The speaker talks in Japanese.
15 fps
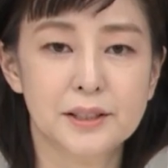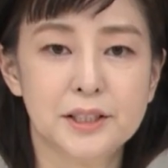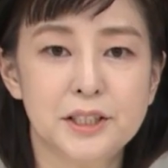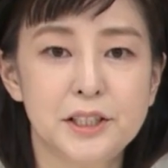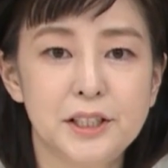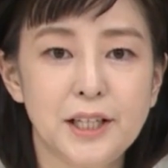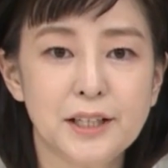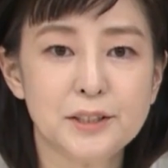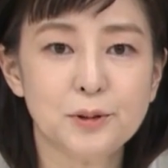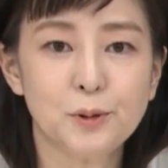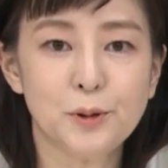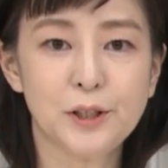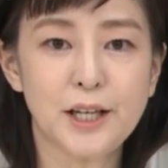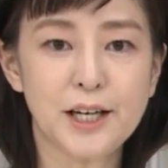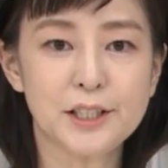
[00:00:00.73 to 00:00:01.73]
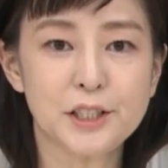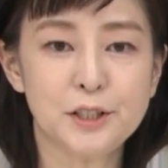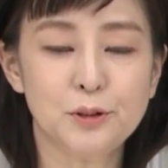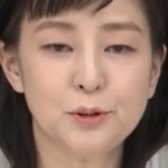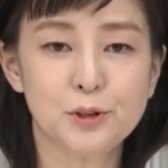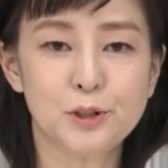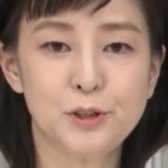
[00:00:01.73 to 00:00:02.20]
岸田総理大
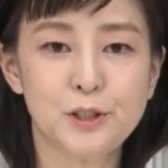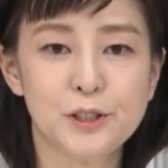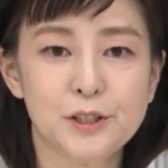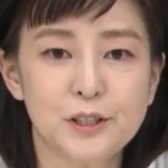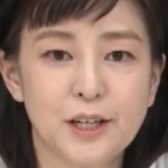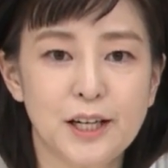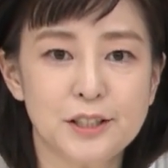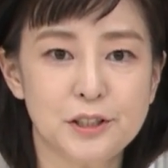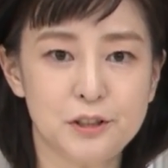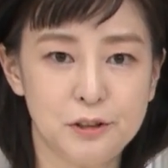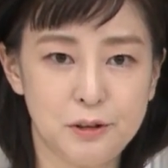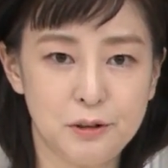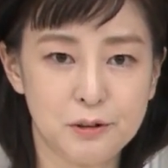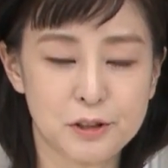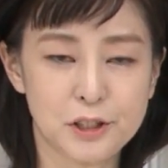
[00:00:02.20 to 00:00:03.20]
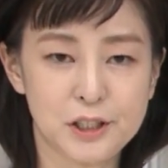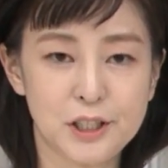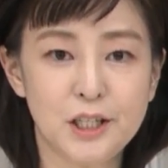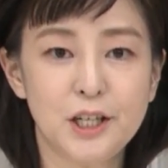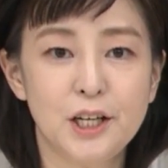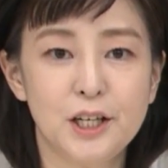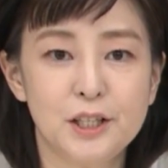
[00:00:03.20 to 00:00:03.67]
臣の手術が終了
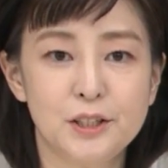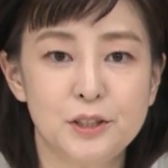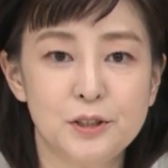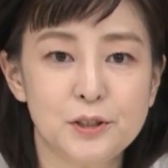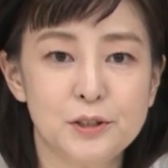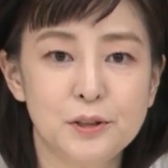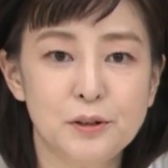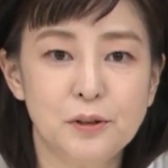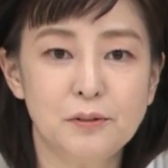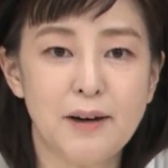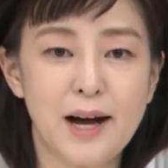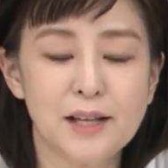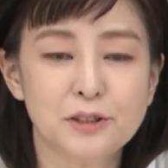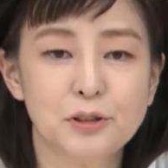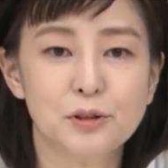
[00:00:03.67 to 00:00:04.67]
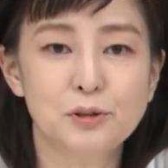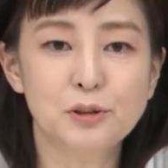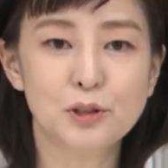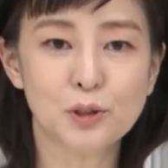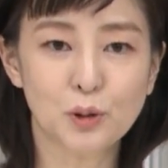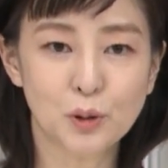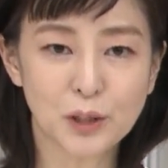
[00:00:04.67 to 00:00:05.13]
し、術後は
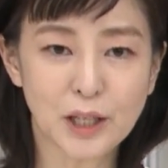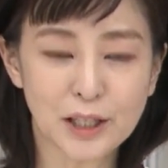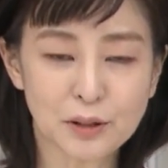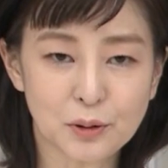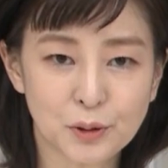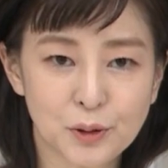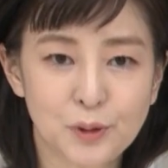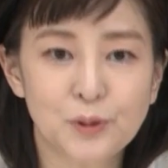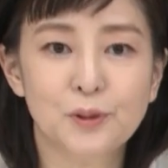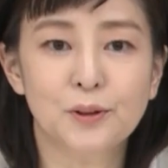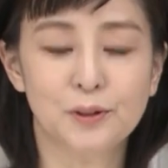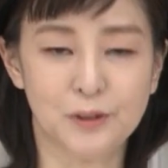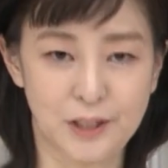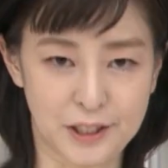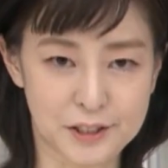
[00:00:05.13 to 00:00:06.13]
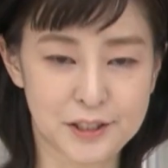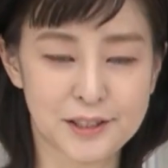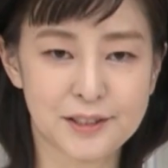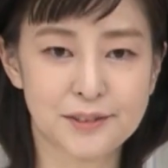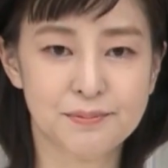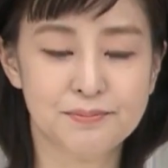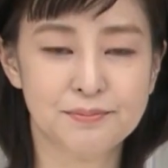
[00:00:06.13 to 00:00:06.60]
順調だということで
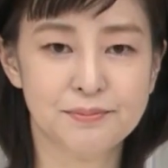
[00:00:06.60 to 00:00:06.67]
す。